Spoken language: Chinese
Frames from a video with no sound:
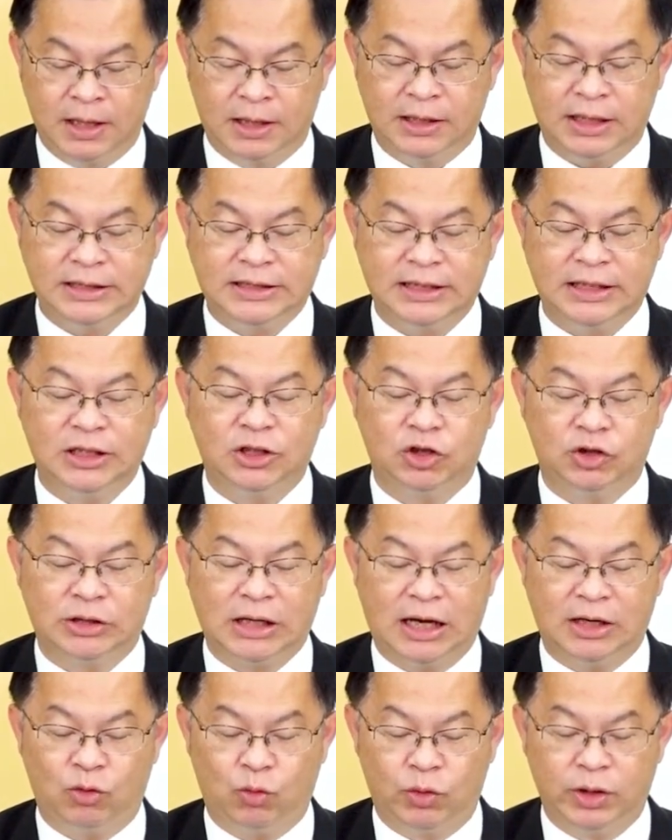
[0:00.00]
那今天就
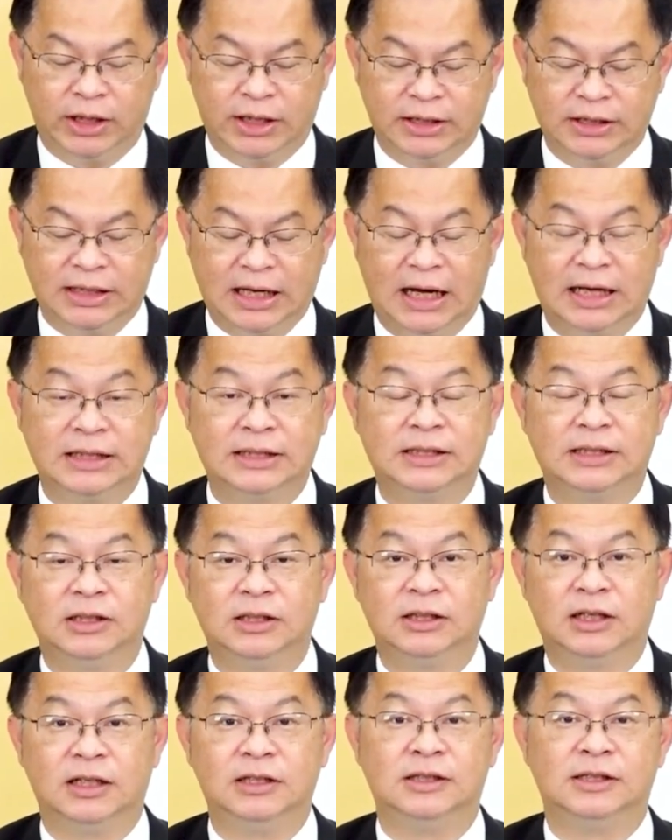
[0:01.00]
在为跟大家
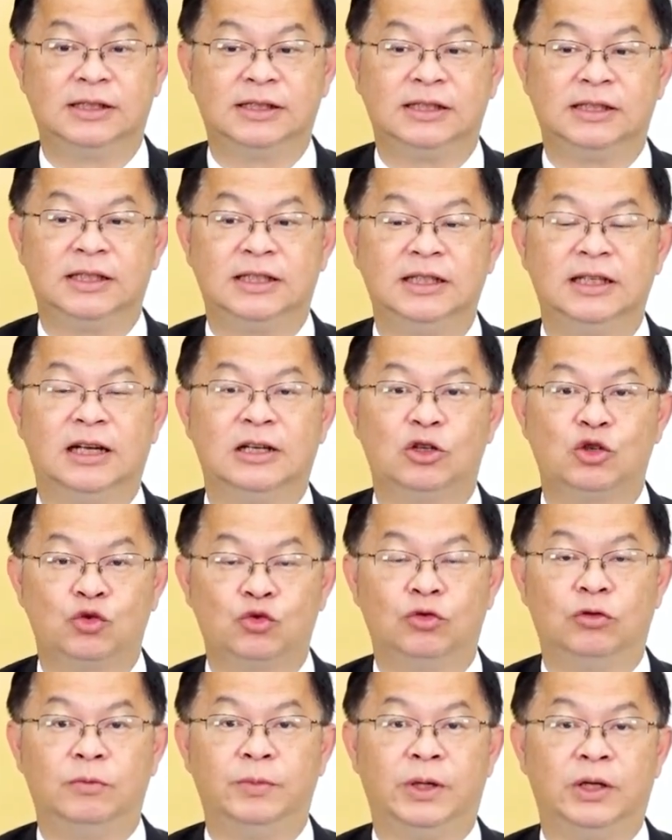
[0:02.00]
更仔细来
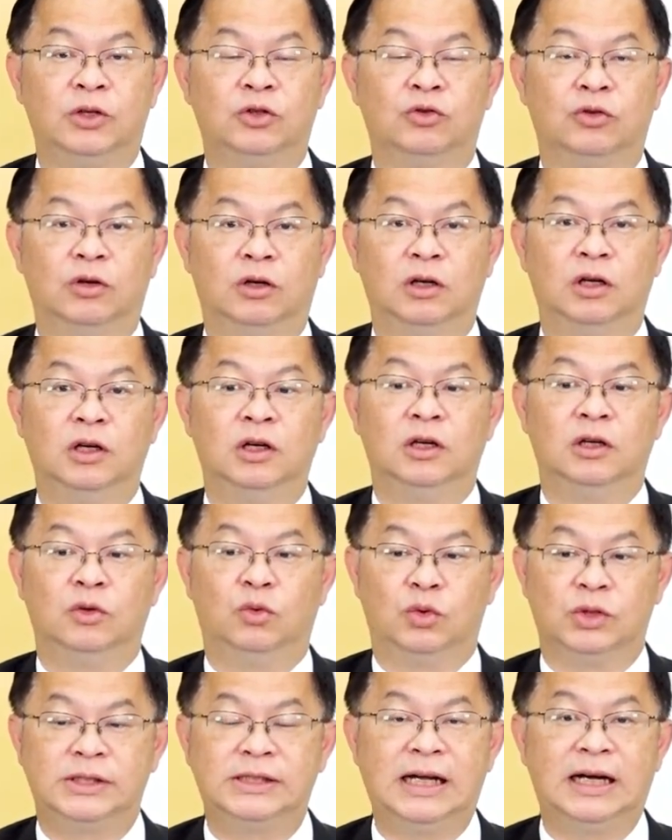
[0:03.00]
说明，说
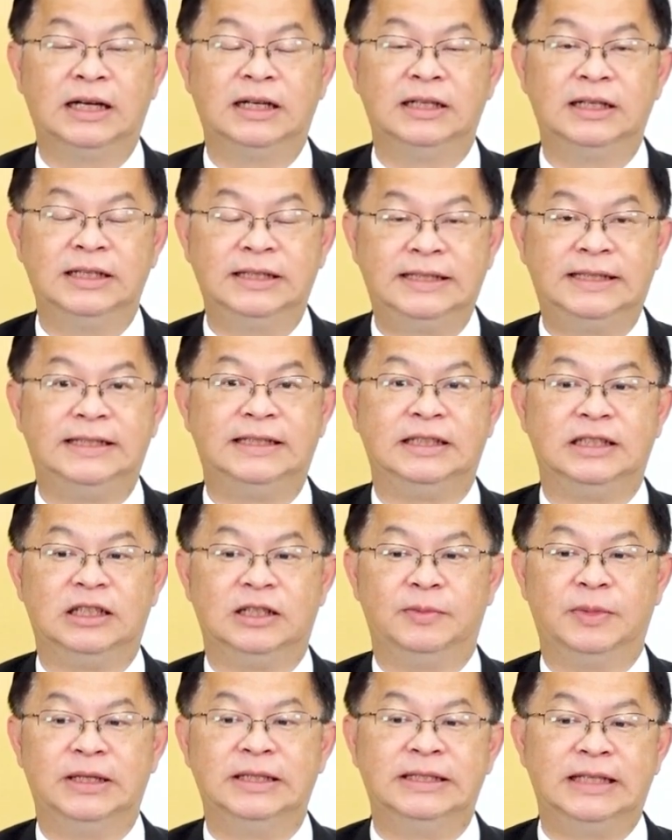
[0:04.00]
我上一集
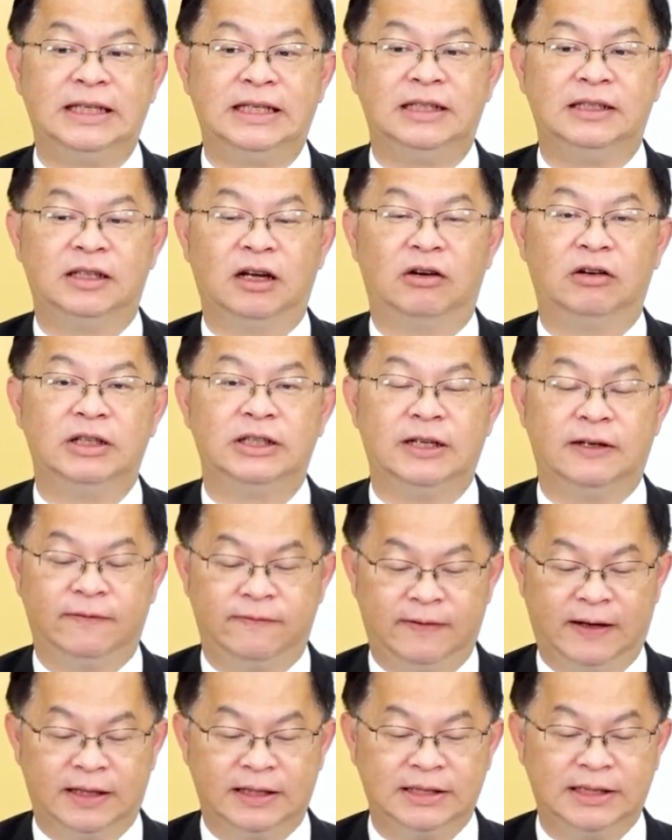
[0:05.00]
里面提到了一些
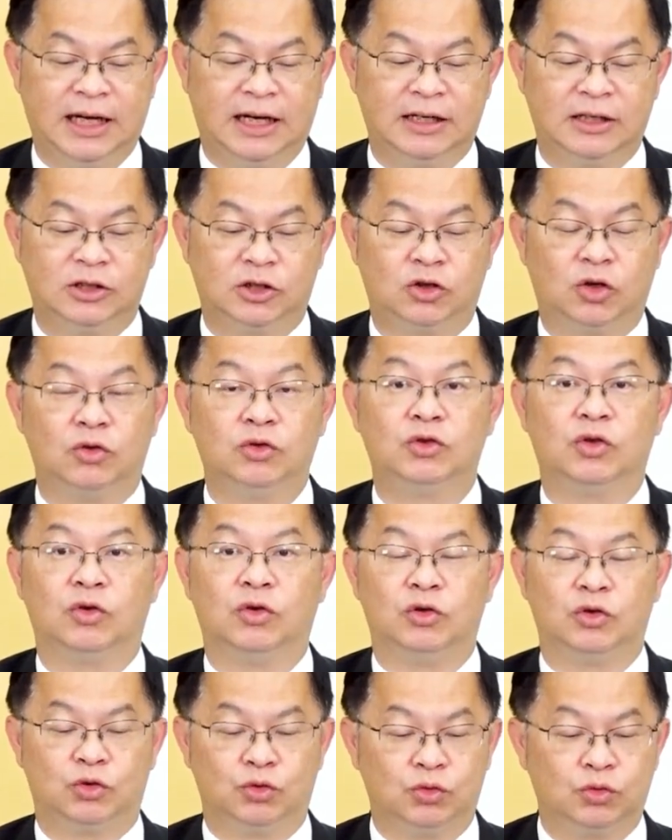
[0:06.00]
房价的种种
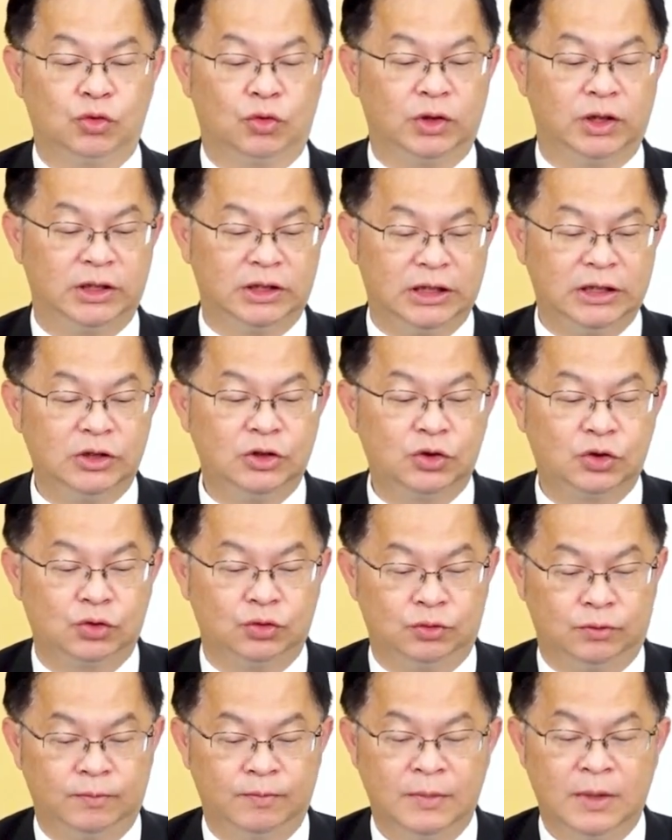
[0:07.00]
的诸多的因
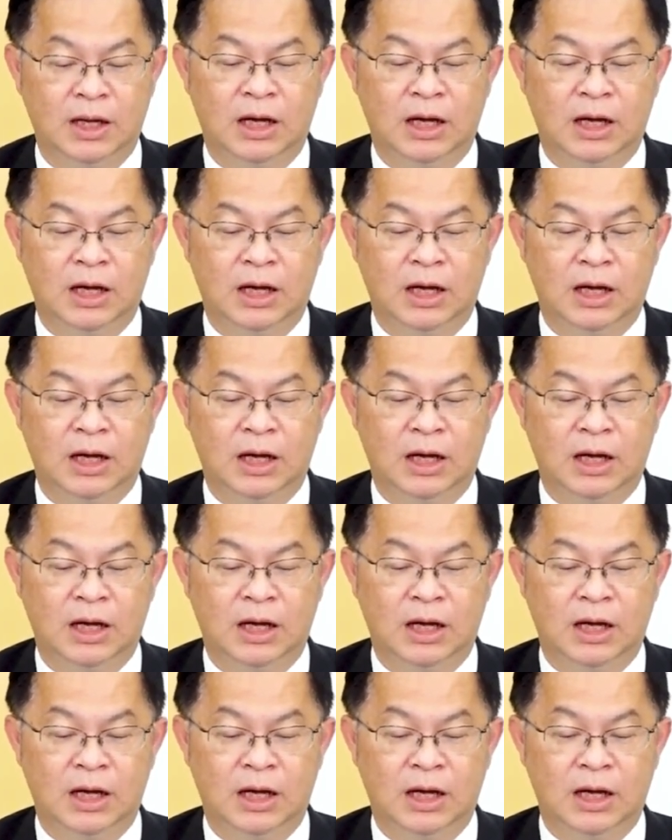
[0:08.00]
素。